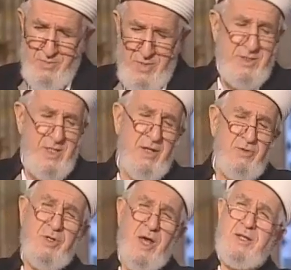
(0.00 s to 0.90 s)
Mesela
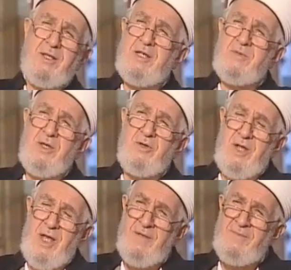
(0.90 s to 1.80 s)
Kur'an-ı Kerim'e
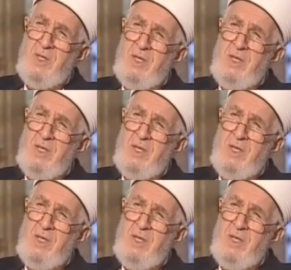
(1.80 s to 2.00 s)
göre